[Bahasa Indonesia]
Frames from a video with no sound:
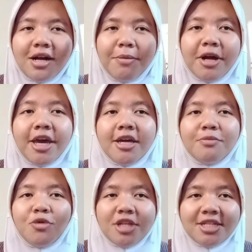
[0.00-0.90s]
apa
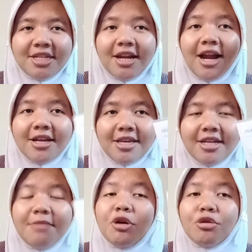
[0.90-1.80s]
kayak repurchase ini lagi
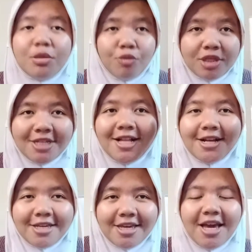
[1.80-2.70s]
ini baru repurchase
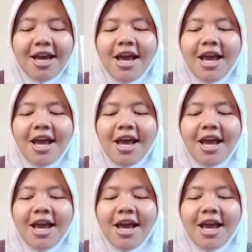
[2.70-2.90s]
lagi